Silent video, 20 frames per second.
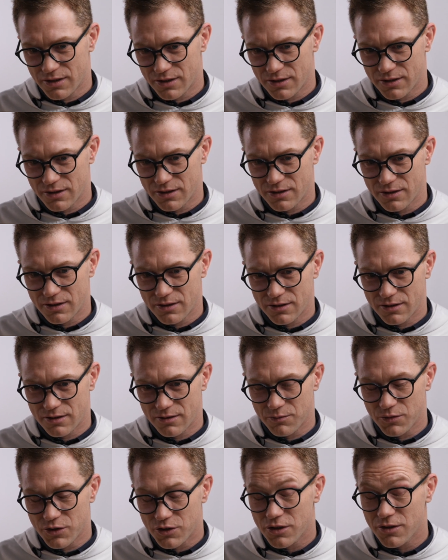e,
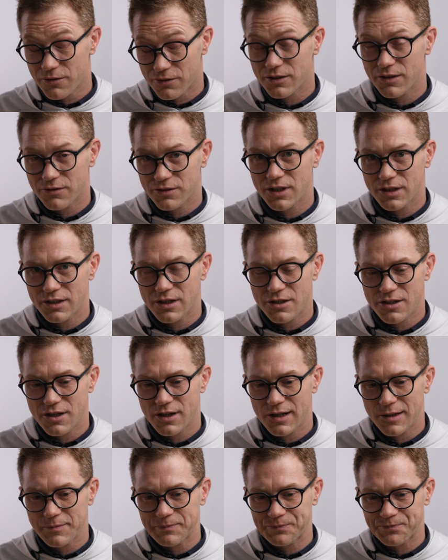mszy w tę
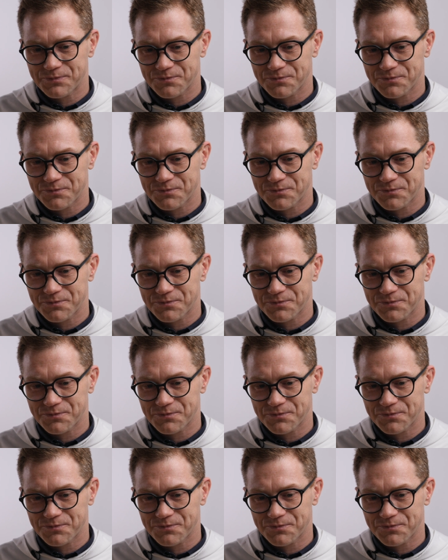niedzielę.